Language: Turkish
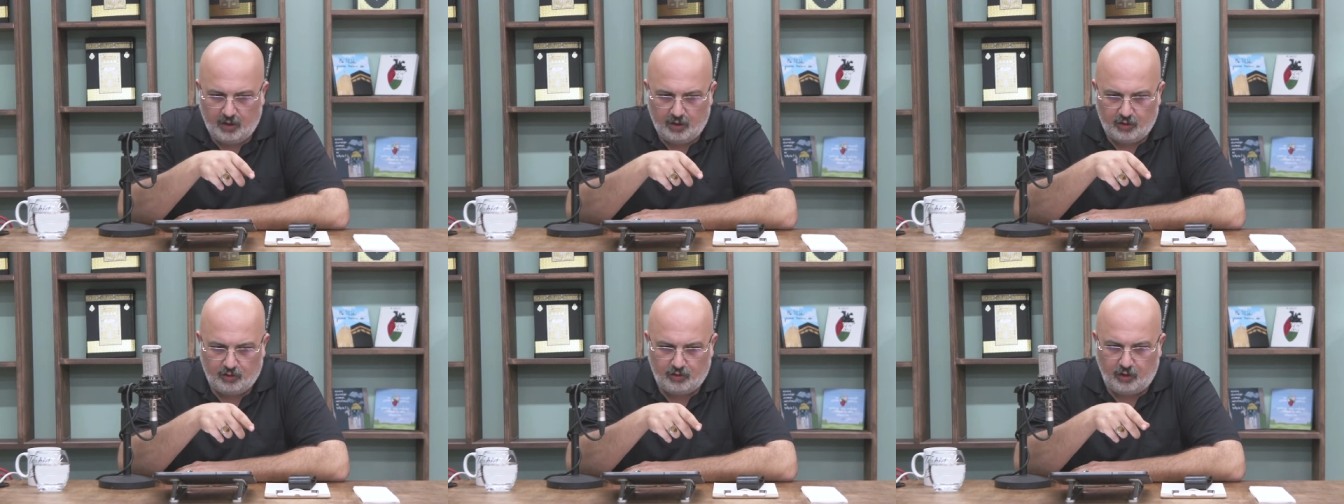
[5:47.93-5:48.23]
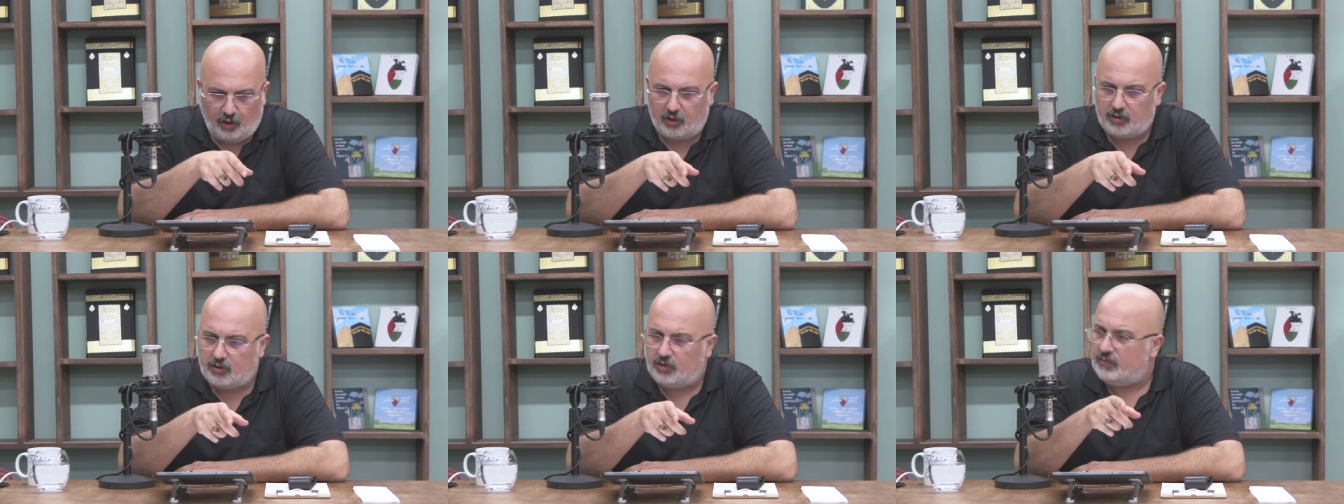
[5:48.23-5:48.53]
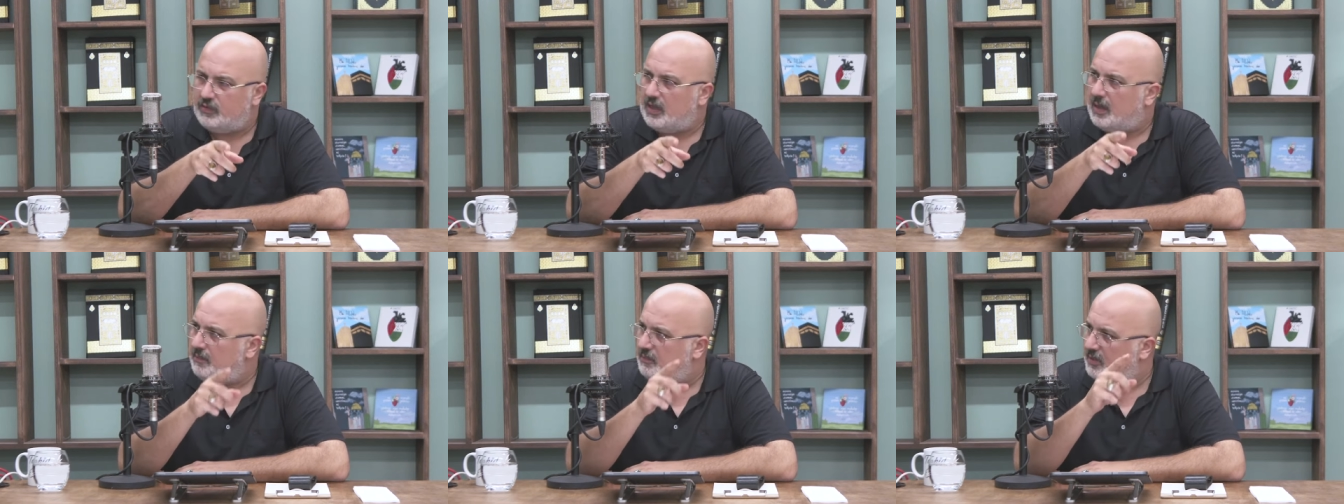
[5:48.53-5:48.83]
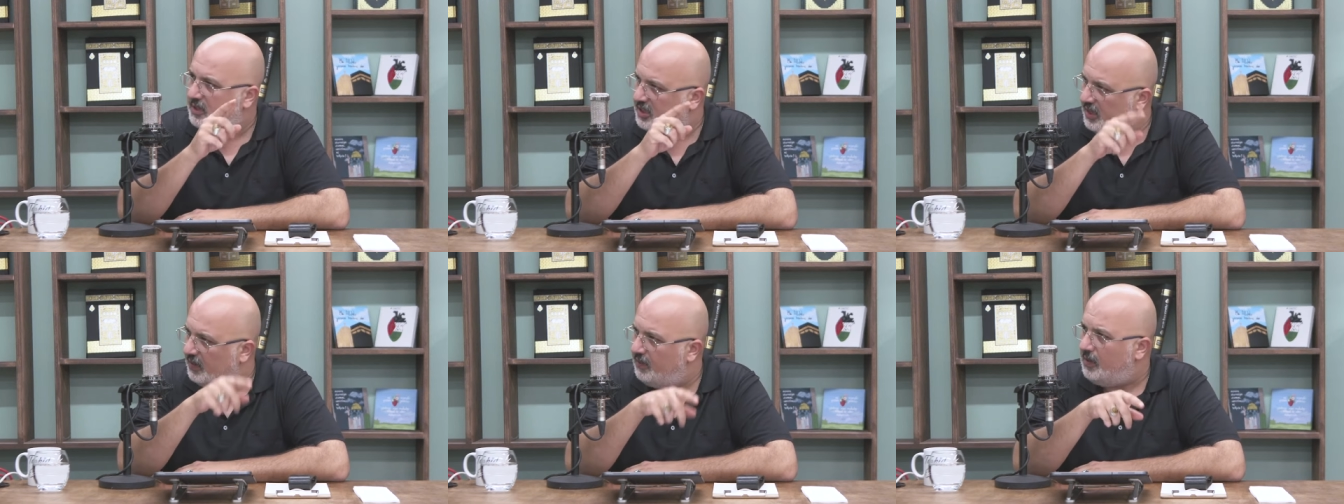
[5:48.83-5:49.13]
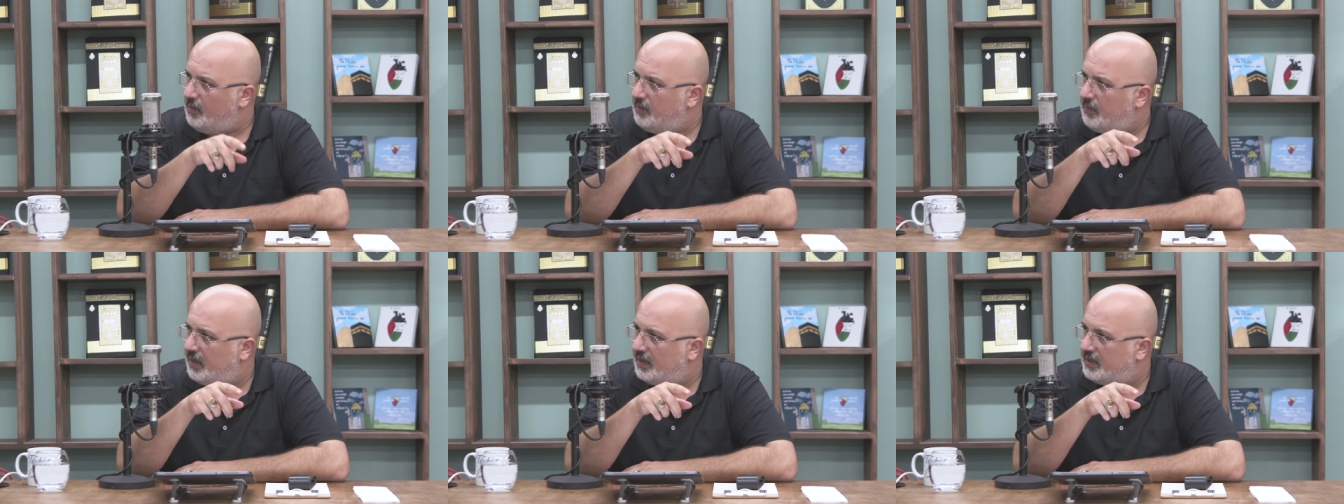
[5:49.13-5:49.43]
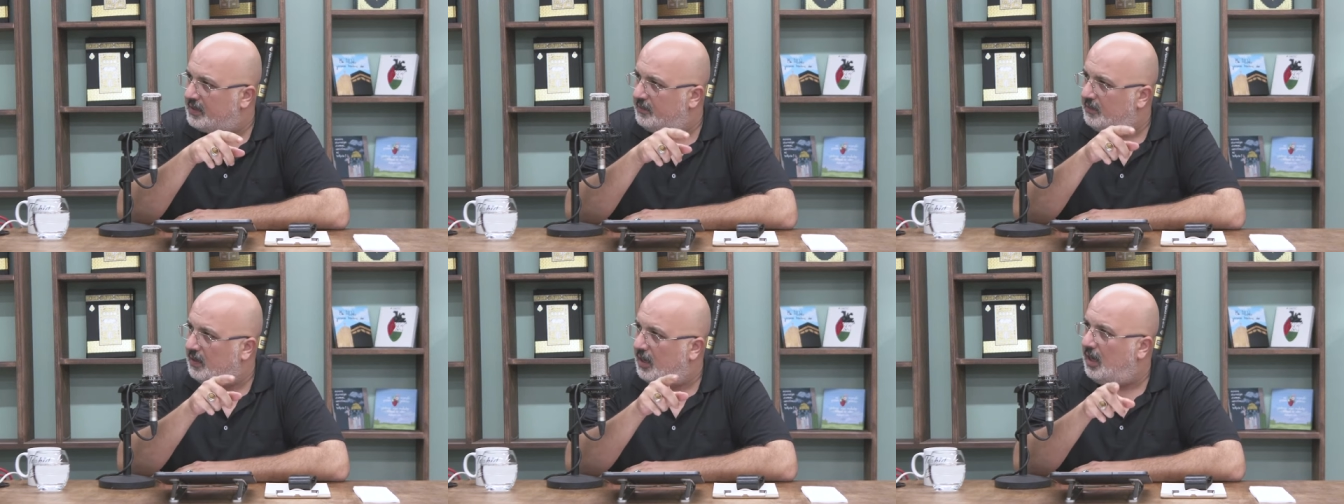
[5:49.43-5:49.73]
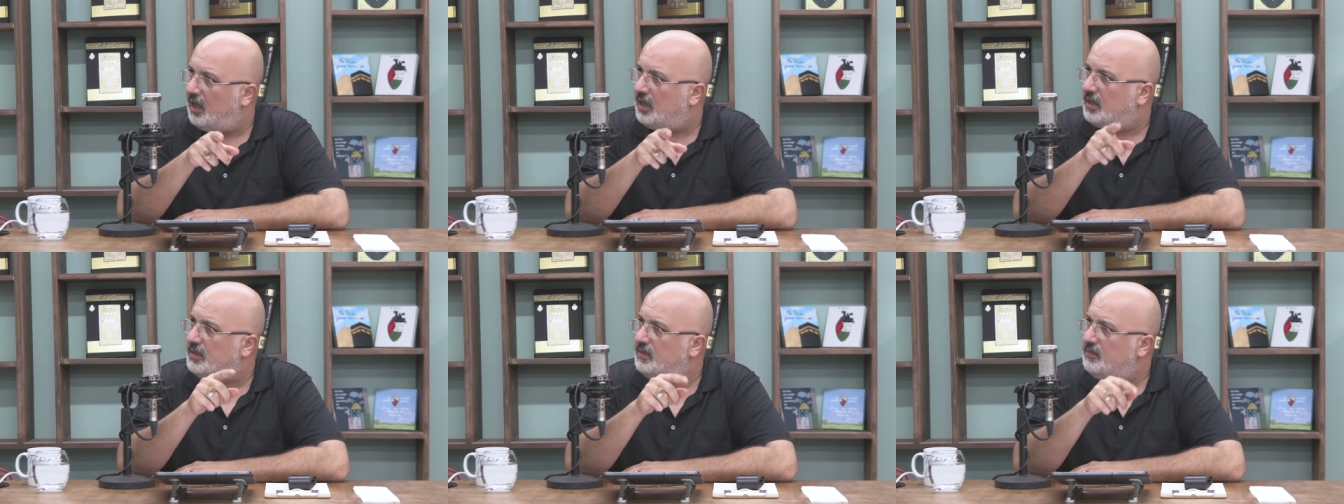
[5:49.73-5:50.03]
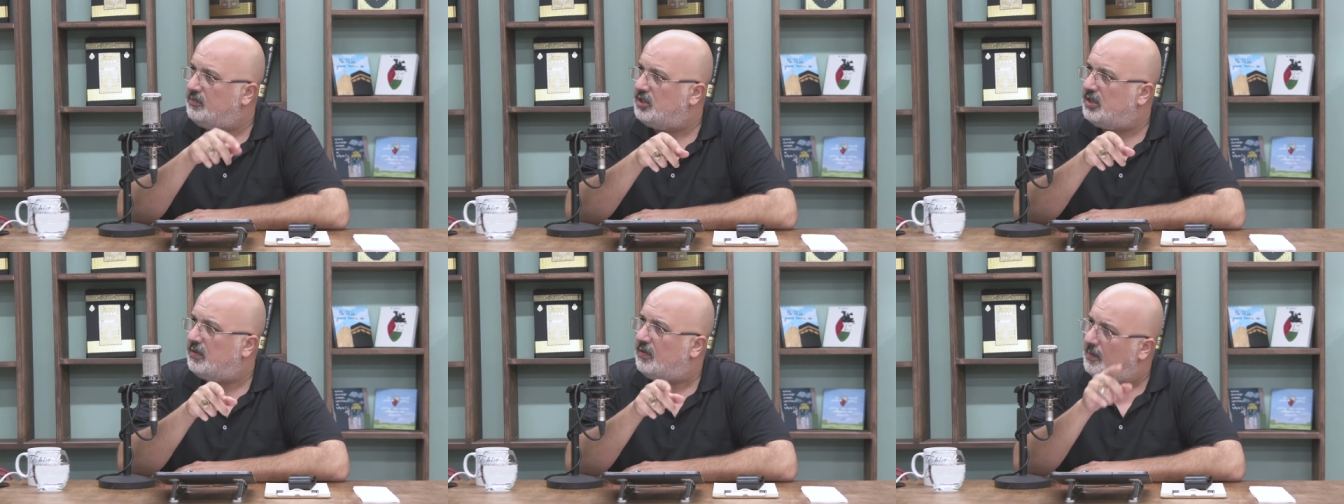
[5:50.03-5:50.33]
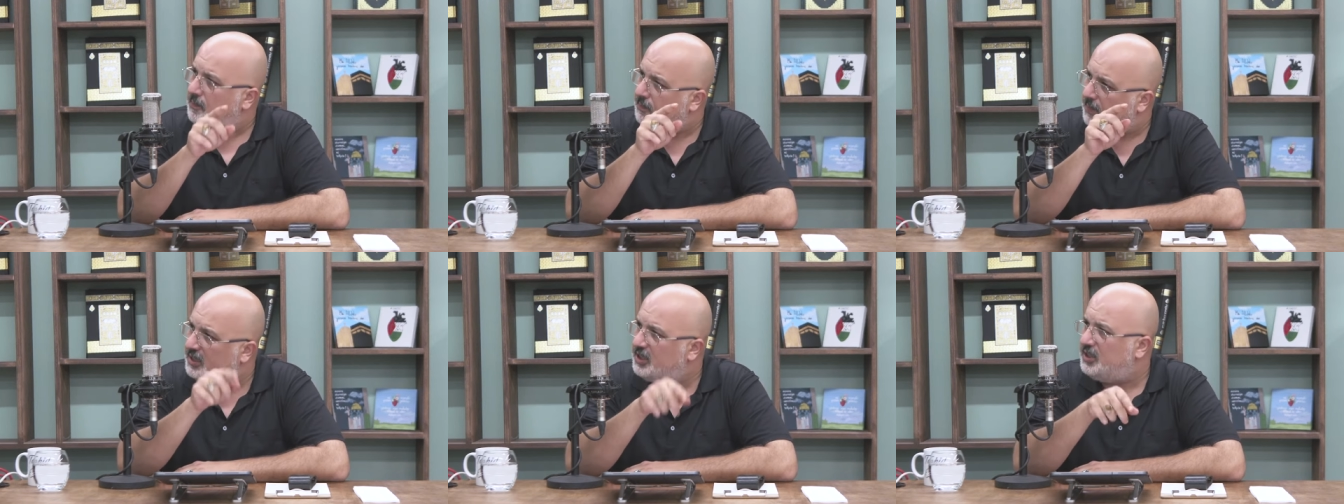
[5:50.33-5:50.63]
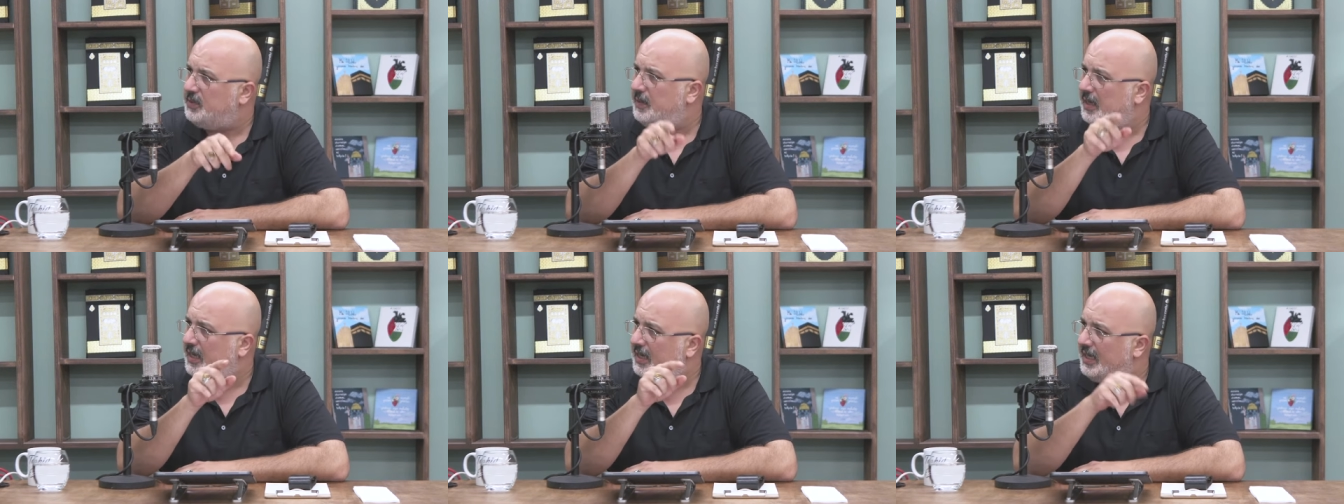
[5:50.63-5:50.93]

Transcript: Sorduğumdan bir cevap aldım. Aldığım cevap başıma